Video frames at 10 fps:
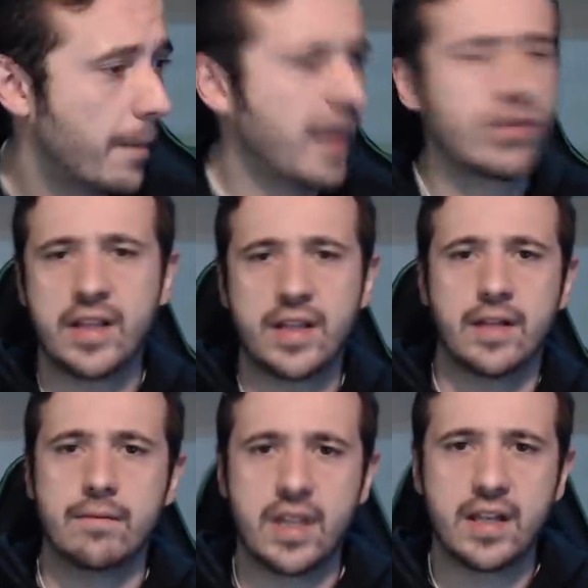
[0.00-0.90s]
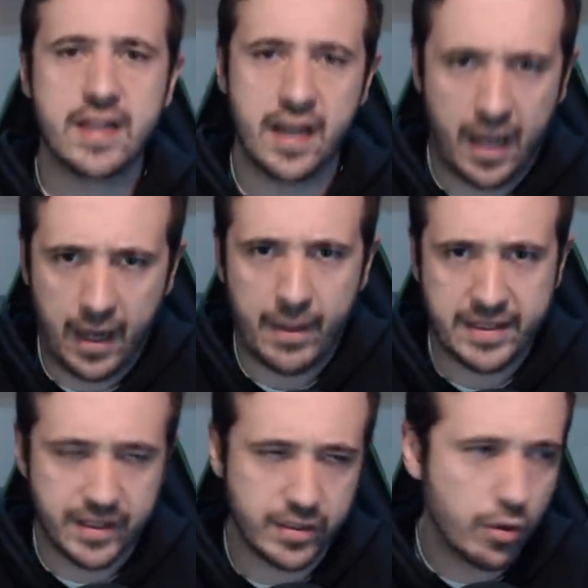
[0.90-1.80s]
Vale, o sea, tienen, tienen ya
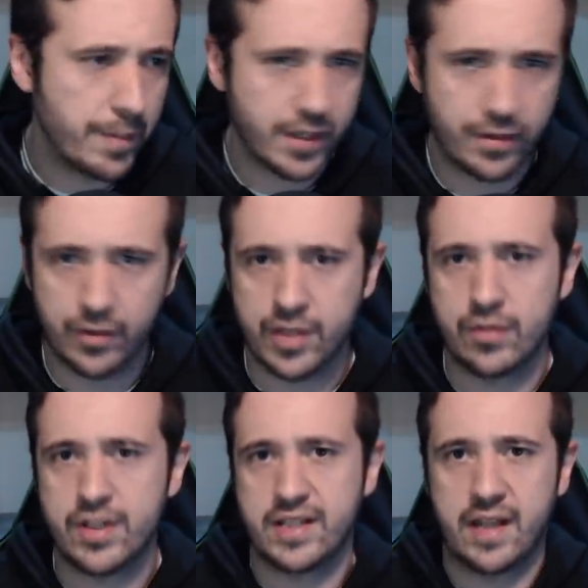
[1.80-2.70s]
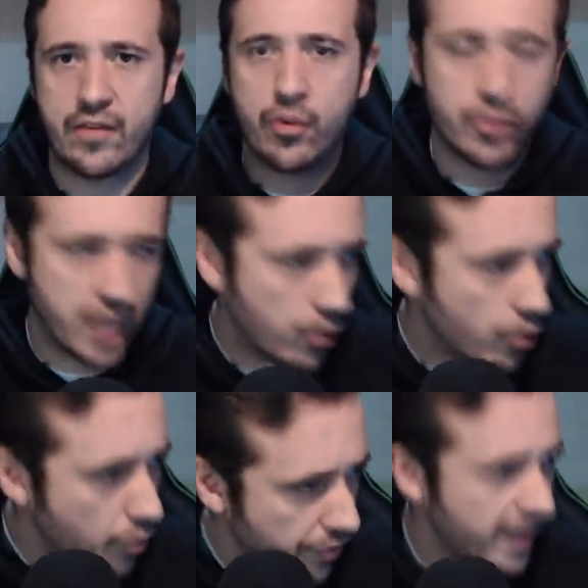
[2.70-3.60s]
bastantes competiciones, ¿no? Y se está dando, pues, a
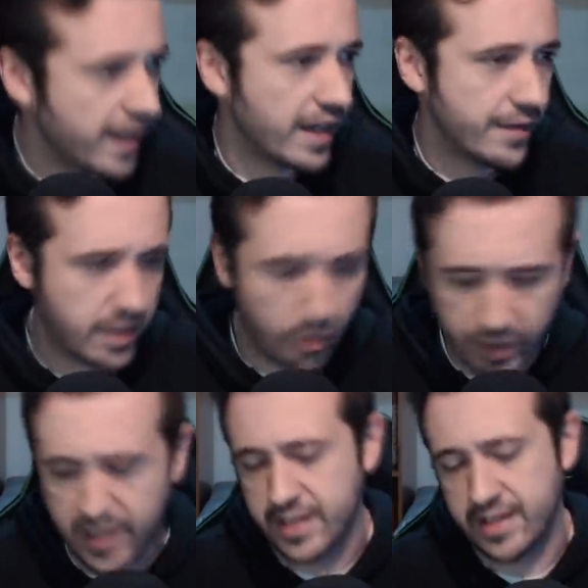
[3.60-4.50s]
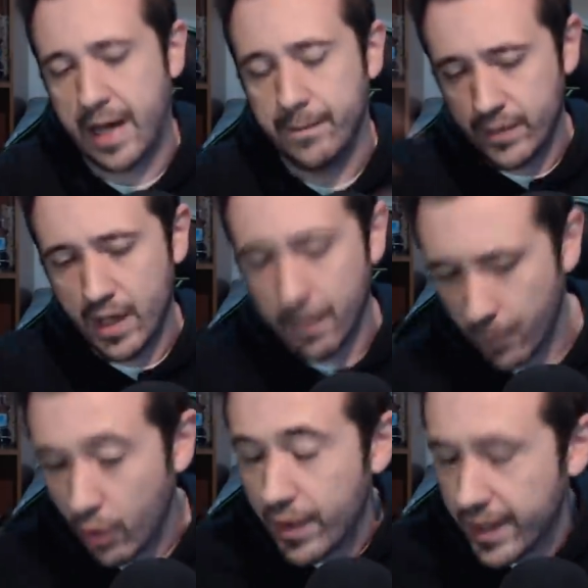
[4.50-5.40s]
conocer Arabia Saudí Se está
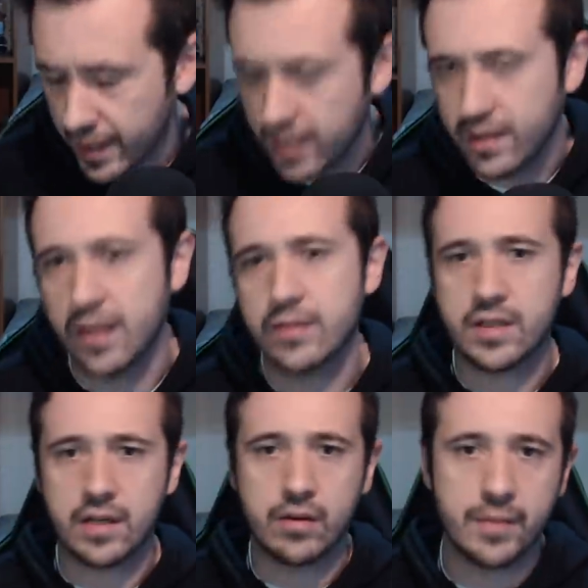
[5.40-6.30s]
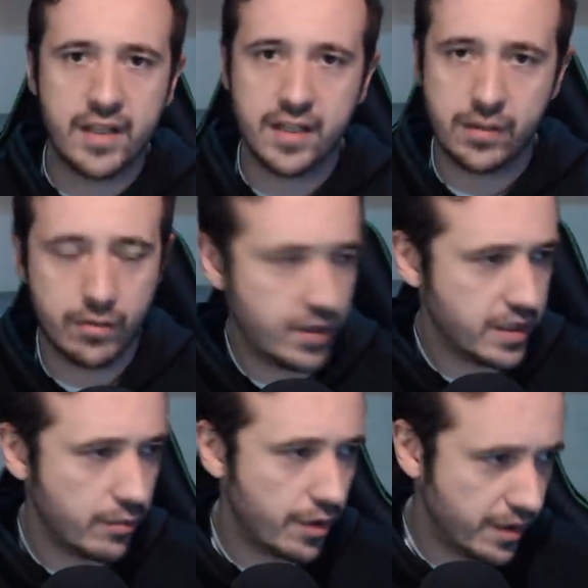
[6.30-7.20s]
modernizando, entre comillas, todo lo que
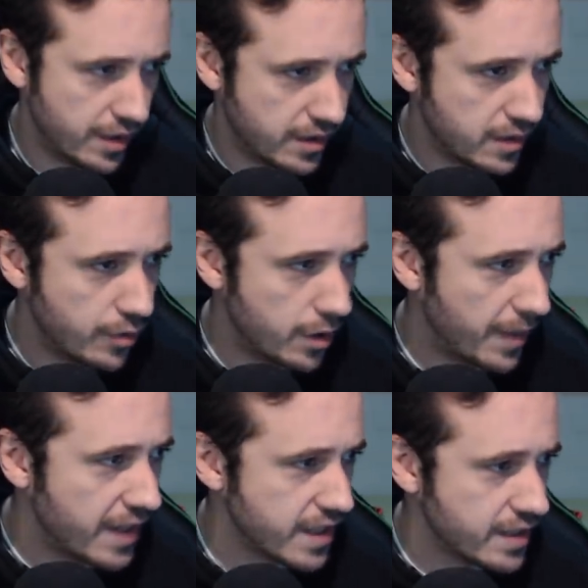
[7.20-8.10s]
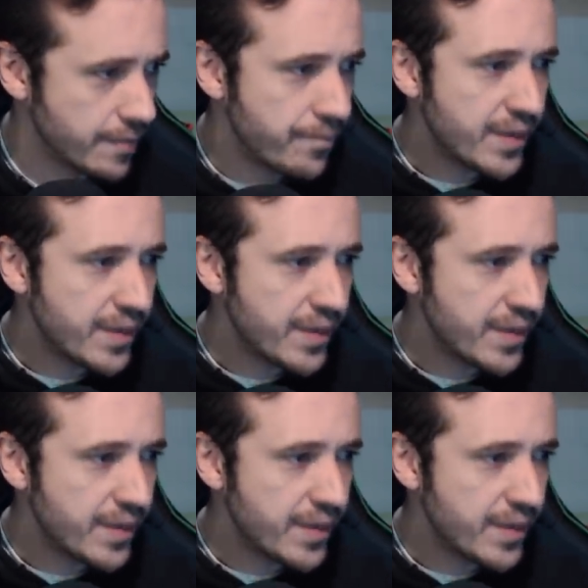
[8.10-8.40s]
se moderniza este tipo de países